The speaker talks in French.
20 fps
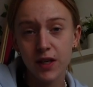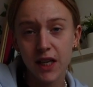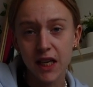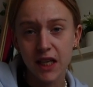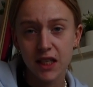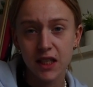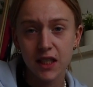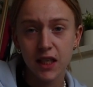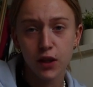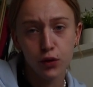j'ai
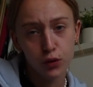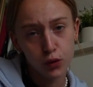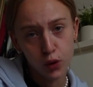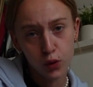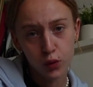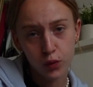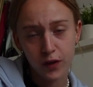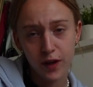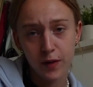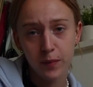acheté deux
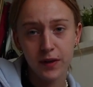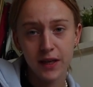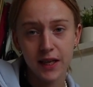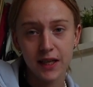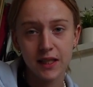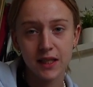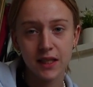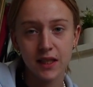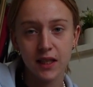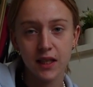nouvelles
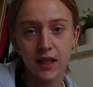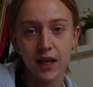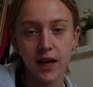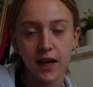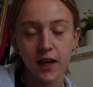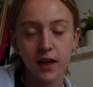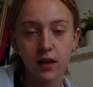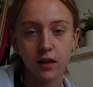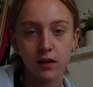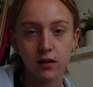pièces
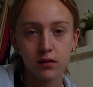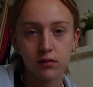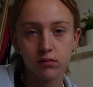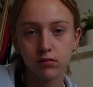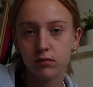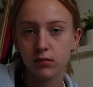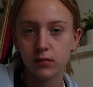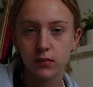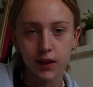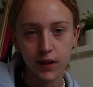hier,
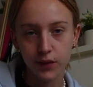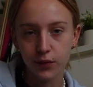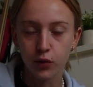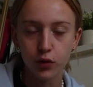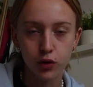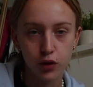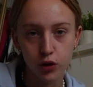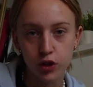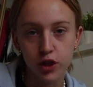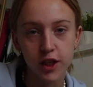il faut
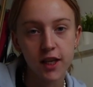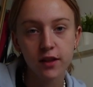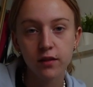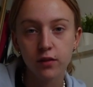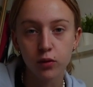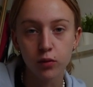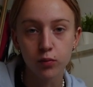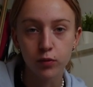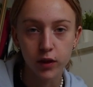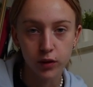que j'en jette
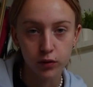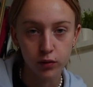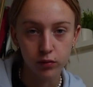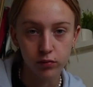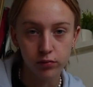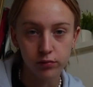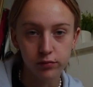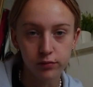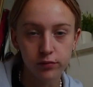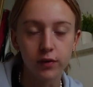au moins deux.
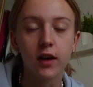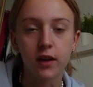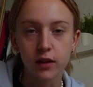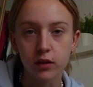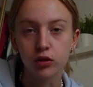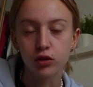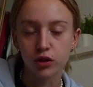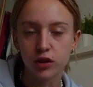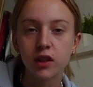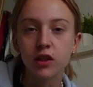Enfin,
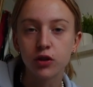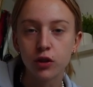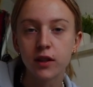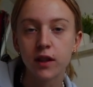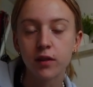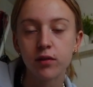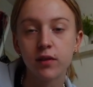quand je dis jeter,